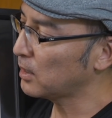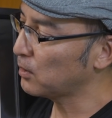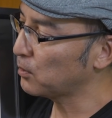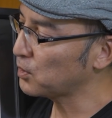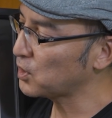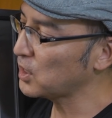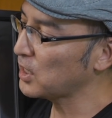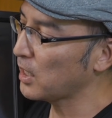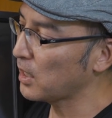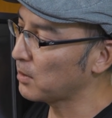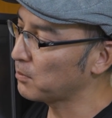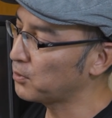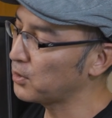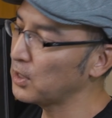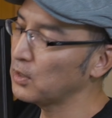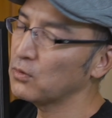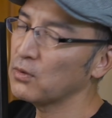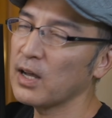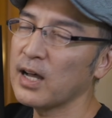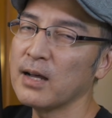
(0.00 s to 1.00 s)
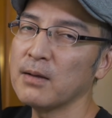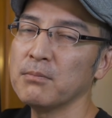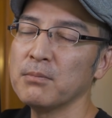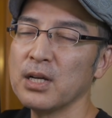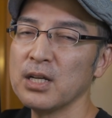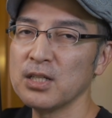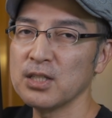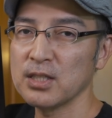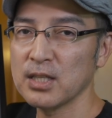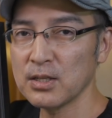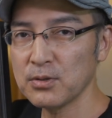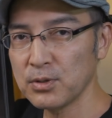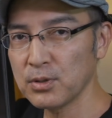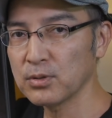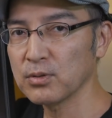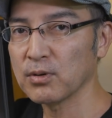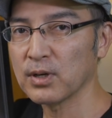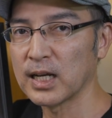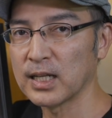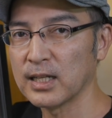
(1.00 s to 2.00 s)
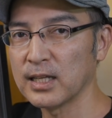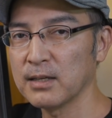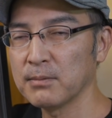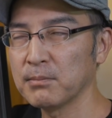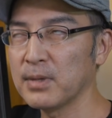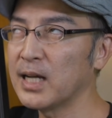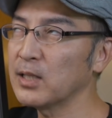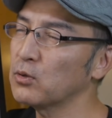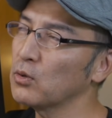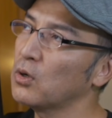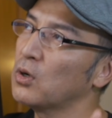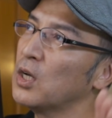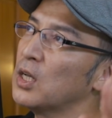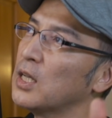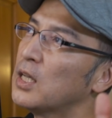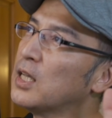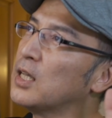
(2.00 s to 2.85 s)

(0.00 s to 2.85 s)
うちでプリント販売してるよとかね、あと、